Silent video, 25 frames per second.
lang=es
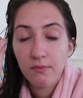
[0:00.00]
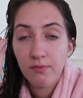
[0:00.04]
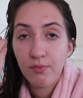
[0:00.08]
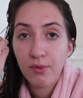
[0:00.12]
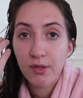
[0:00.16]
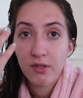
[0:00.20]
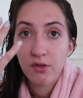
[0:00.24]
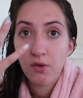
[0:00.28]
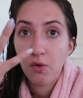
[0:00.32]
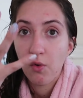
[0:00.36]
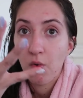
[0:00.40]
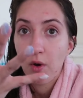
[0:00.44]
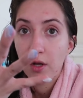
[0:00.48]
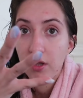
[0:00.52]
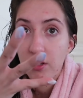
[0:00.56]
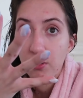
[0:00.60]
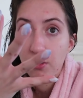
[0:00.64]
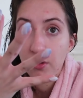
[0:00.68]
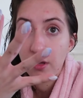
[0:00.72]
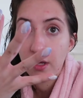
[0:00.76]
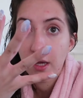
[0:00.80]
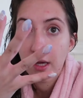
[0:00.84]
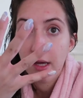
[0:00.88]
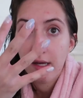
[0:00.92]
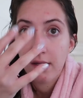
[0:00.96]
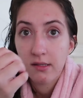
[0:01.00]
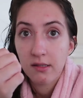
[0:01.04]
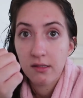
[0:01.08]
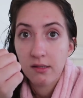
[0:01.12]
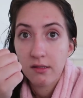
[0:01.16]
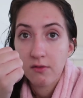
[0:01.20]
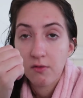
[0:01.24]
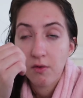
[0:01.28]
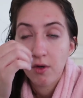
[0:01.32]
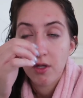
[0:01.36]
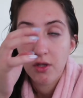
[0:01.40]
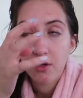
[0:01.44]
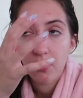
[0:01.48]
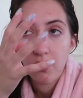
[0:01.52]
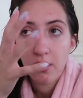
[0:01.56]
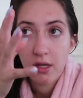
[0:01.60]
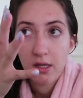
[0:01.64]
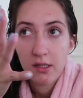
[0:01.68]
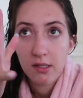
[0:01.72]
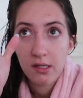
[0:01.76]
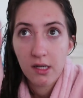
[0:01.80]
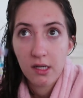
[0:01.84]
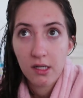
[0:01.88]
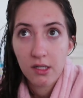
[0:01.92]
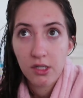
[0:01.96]
pues son cuatro días, cuatro
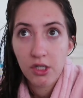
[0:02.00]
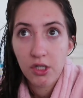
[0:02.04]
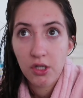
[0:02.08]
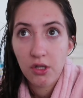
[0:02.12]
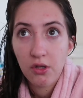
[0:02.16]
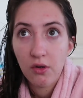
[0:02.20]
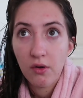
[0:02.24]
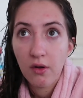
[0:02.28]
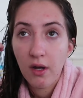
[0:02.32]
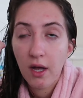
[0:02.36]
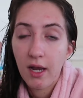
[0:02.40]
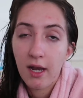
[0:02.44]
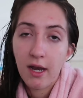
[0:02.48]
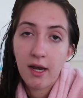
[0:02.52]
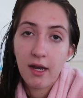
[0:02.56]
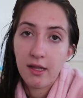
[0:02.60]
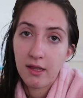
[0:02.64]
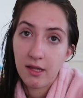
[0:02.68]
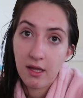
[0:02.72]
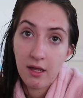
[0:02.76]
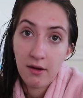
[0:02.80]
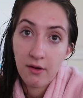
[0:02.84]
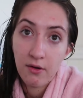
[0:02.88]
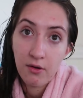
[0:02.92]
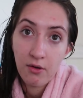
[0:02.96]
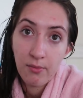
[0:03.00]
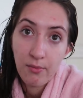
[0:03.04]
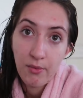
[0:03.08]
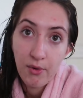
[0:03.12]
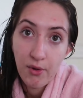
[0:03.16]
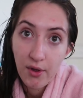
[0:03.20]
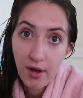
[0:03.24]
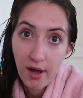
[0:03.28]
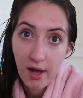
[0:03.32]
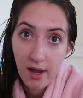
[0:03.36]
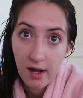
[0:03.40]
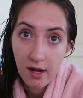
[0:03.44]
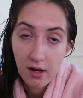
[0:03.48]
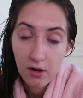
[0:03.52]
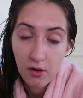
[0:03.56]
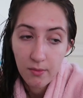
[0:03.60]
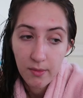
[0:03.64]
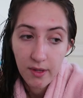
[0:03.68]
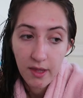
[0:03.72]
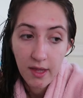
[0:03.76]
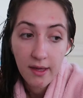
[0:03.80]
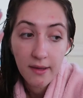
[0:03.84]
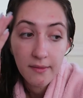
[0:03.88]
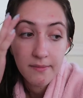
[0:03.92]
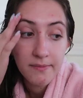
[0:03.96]
días y cachito que la metan no puedo dejar la
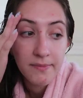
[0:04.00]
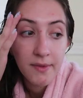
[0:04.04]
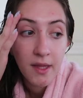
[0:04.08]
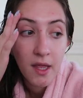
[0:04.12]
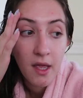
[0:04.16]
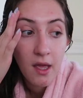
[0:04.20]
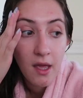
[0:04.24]
comida ahí.